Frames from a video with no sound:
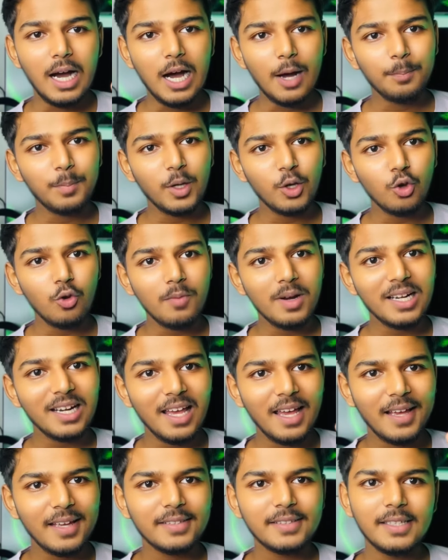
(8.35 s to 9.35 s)
आपके कमेंट
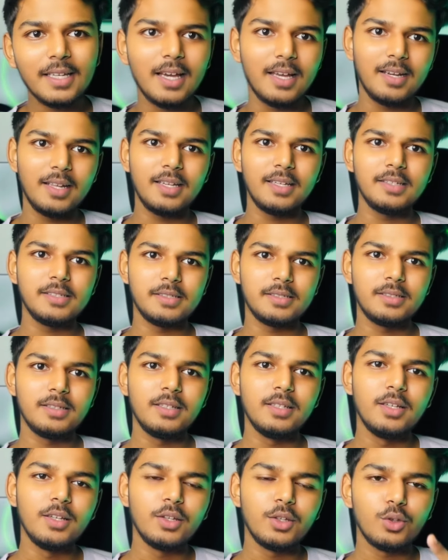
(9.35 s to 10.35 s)
ऐसे आ रहे हैं
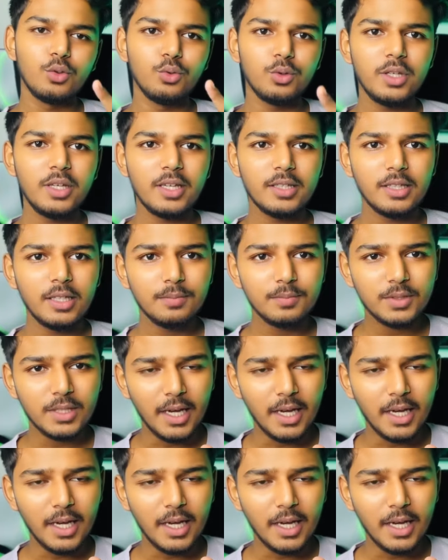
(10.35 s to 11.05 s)
क्योंकि एकदम